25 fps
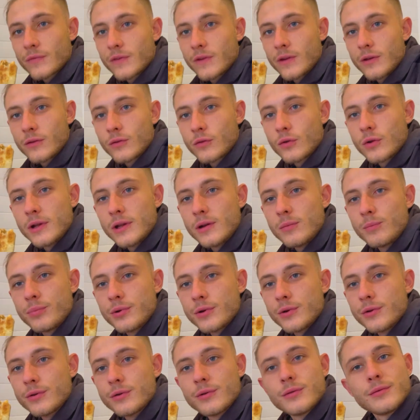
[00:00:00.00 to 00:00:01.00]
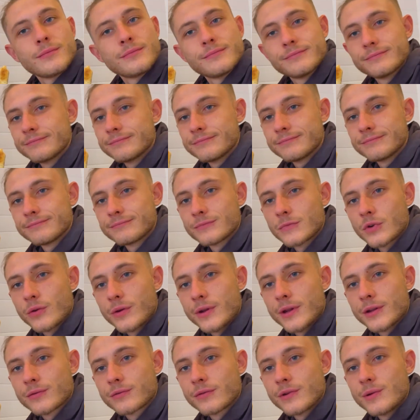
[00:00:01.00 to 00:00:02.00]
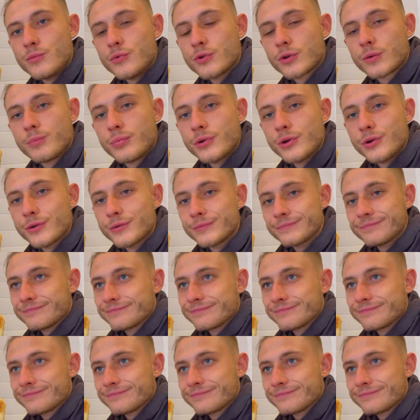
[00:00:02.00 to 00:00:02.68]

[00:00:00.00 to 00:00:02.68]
Désolé le pollo. On a trouvé mieux le pollo.